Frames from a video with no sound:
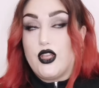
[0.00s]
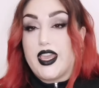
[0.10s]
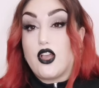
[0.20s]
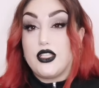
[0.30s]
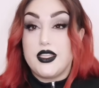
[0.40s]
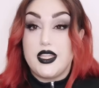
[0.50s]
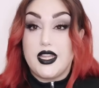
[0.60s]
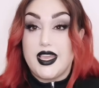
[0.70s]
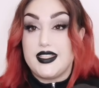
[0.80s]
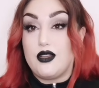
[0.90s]
es que considere
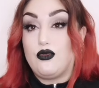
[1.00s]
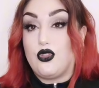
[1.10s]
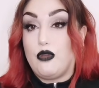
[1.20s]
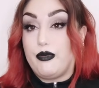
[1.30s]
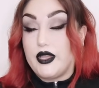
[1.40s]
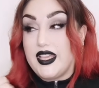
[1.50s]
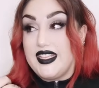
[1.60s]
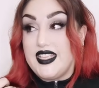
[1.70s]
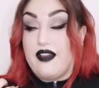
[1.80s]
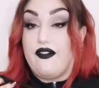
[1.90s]
que sea un top que
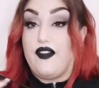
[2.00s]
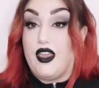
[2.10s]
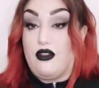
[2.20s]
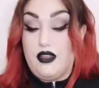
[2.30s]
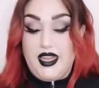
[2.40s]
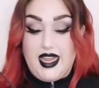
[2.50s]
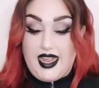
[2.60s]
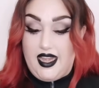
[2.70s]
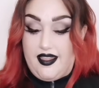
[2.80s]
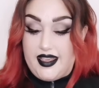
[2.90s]
sea feo y la
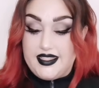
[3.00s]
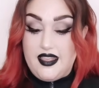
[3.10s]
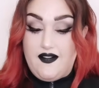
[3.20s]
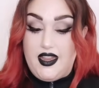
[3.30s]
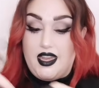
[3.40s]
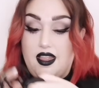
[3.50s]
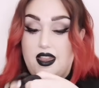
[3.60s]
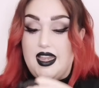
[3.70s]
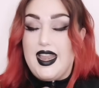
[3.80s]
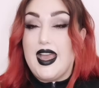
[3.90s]
calidad es
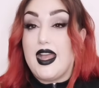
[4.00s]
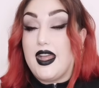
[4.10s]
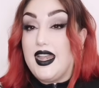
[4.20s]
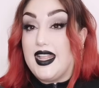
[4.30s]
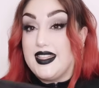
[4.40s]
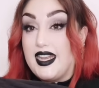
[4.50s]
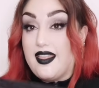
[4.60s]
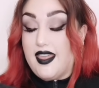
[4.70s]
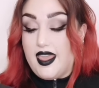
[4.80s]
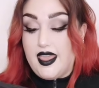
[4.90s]
divina. La, tela
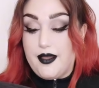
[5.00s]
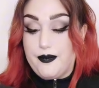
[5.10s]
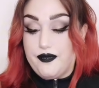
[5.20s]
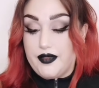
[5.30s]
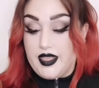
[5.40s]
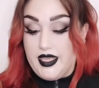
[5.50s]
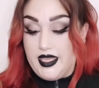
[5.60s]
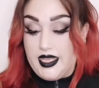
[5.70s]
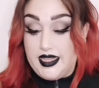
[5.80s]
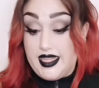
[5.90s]
mm,
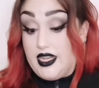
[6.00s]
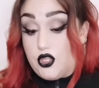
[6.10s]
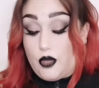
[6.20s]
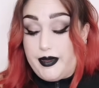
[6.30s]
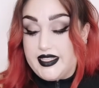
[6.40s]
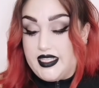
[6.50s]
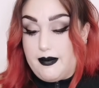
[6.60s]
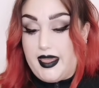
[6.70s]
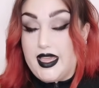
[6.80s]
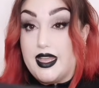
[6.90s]
del top en sí
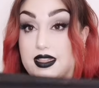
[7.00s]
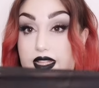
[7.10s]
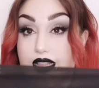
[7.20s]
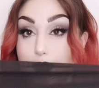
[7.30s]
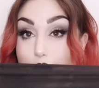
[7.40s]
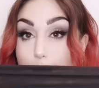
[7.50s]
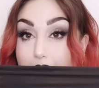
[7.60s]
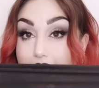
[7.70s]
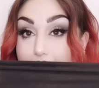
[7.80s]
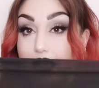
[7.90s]
me encanta, tipo
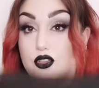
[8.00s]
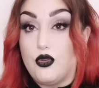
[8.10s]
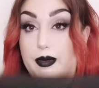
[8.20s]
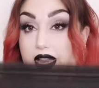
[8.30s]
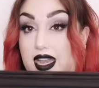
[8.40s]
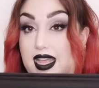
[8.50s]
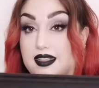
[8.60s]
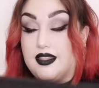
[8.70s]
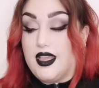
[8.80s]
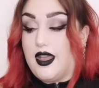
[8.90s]
malla, súper
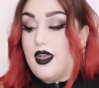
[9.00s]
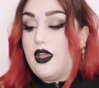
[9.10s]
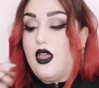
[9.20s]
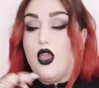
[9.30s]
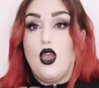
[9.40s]
elástica,